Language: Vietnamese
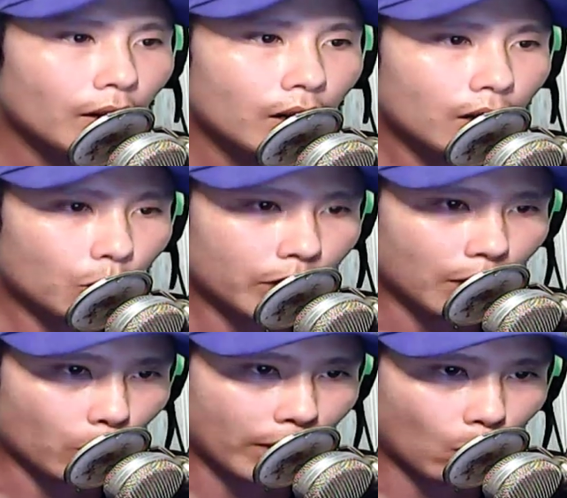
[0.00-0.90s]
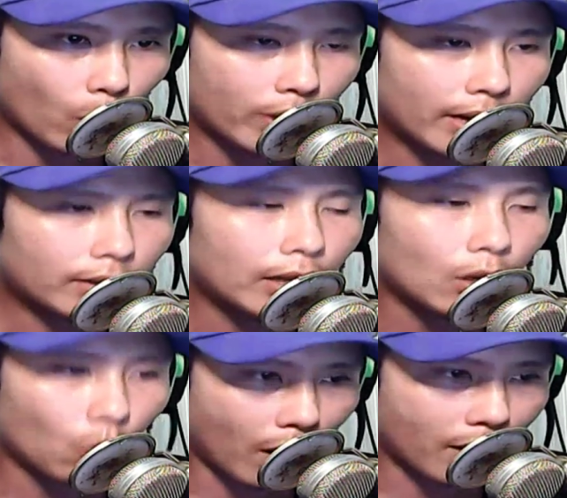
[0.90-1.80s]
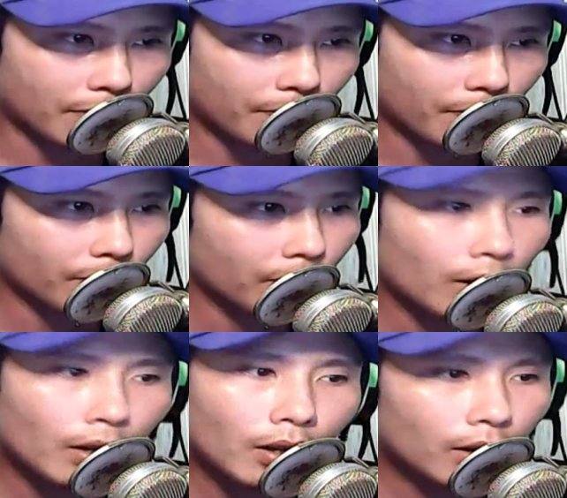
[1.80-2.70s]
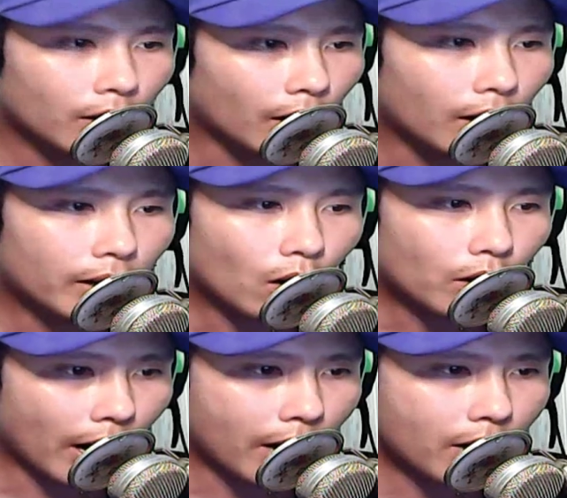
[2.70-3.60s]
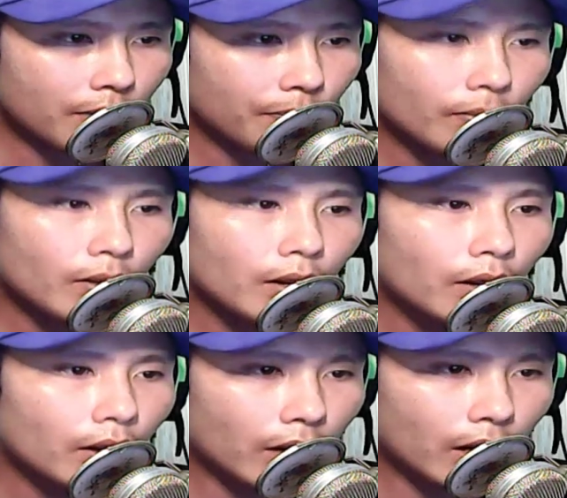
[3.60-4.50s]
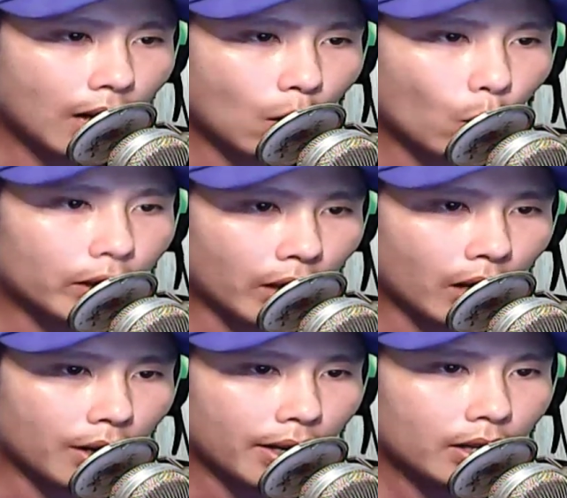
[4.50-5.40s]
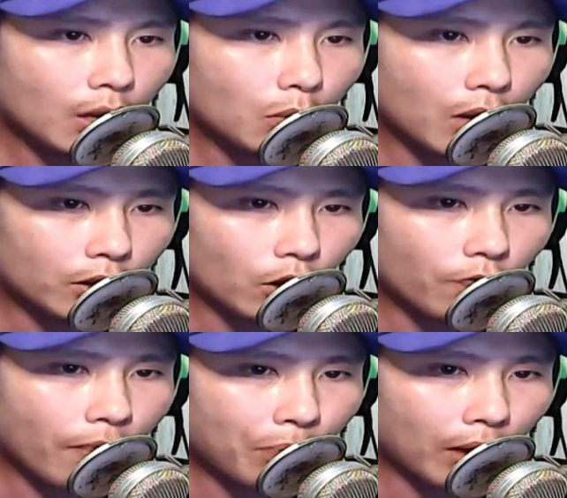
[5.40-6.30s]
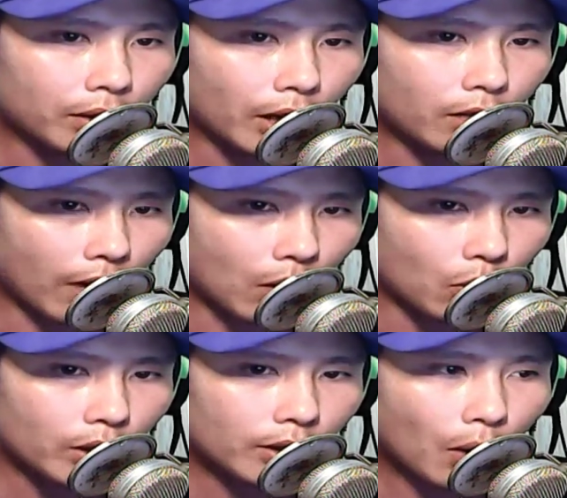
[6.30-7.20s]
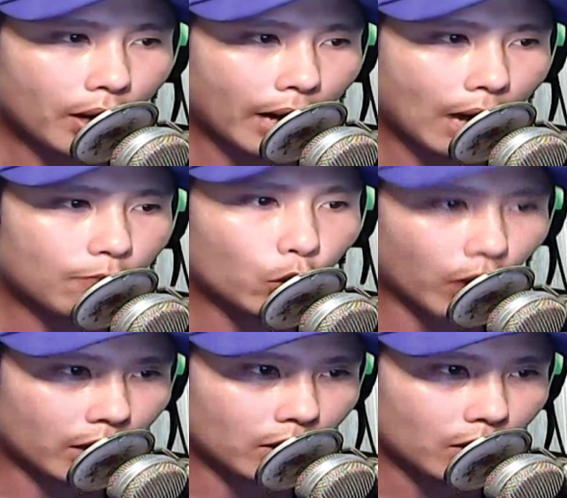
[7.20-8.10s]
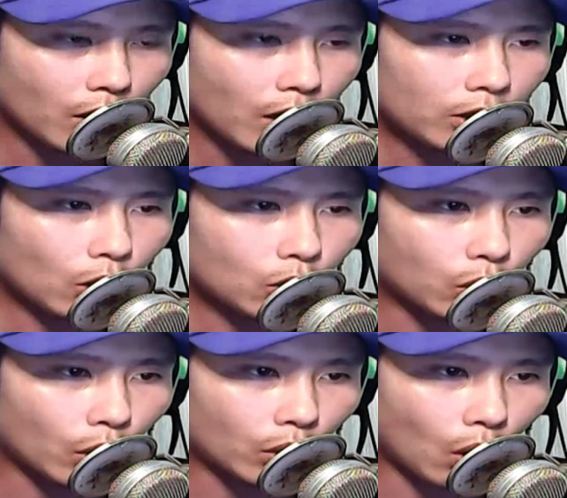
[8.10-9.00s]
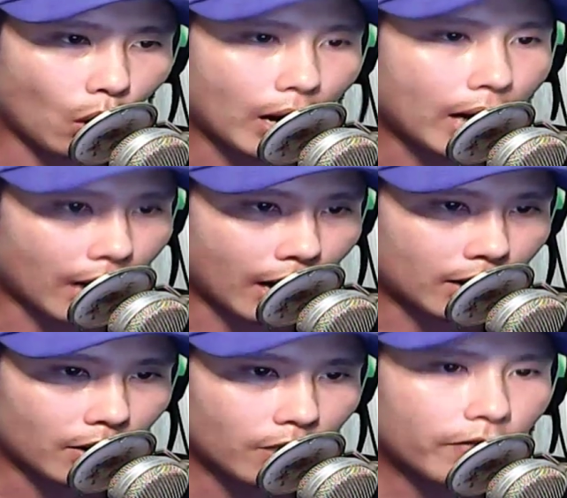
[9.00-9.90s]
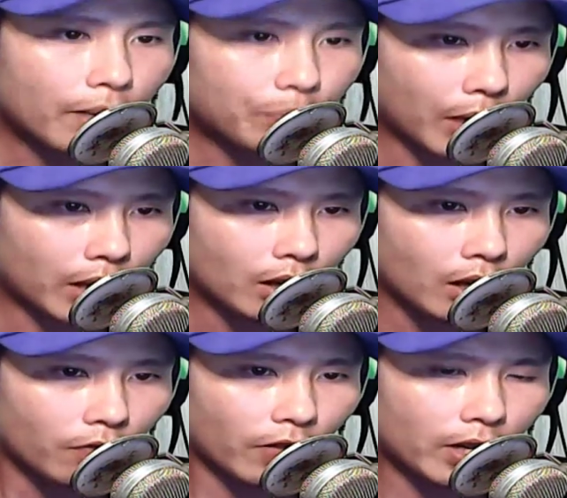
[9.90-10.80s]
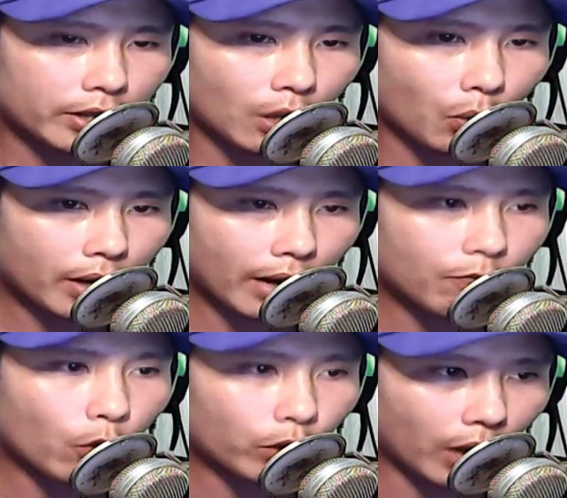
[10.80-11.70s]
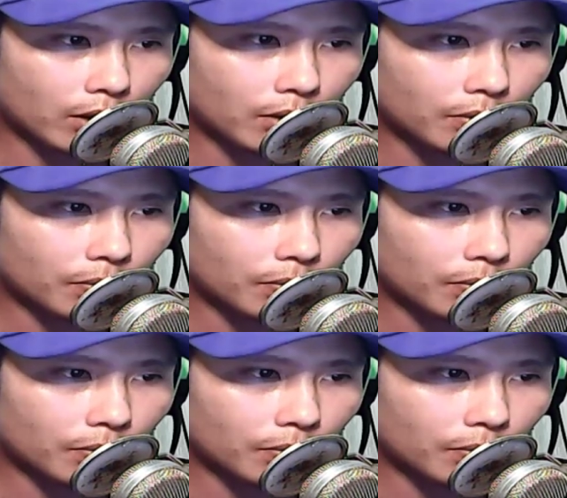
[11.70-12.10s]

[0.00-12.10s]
không chỉ một đạo quân đã thử qua kỳ linh nói khẽ những đạo quân kia không ngừng cho pháp thân tiến vào trong hắc ám vô tận cho dù tuổi thọ đại nán pháp thân vẫn ở trong hắc ám vô tận